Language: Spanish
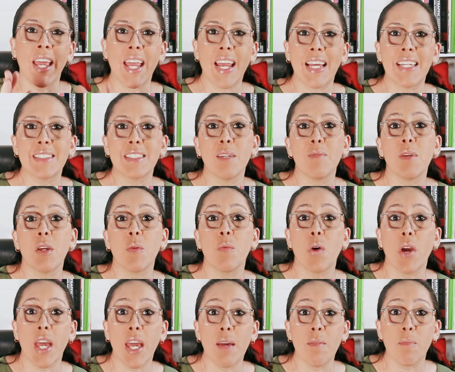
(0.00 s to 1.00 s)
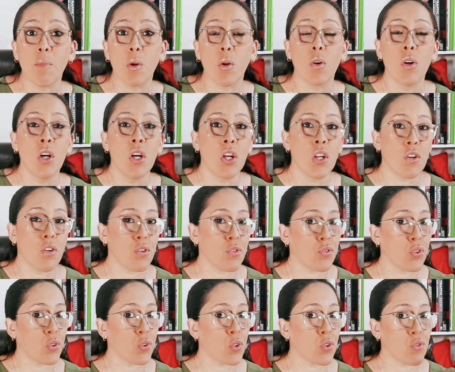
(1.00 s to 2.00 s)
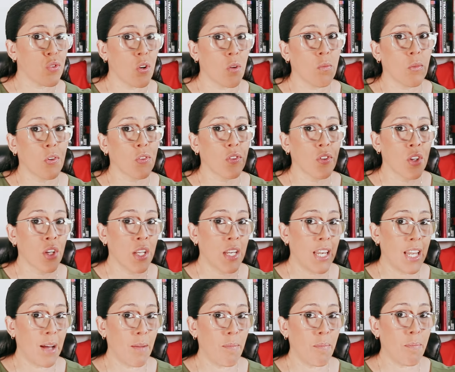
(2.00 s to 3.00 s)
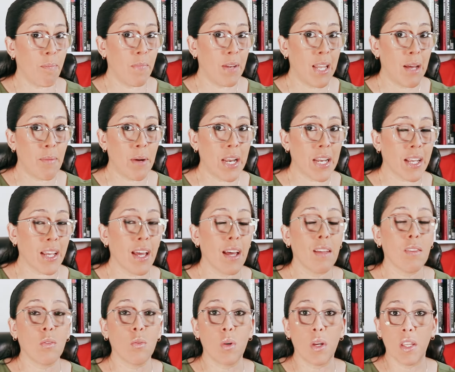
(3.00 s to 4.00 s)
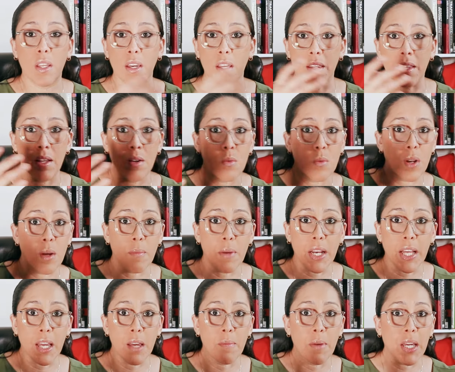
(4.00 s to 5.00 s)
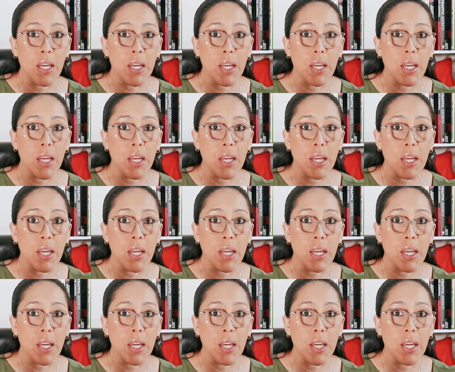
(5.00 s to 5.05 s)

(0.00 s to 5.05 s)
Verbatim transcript: En este mismo ejemplo, nosotros somos la, marca, dueña de una marca de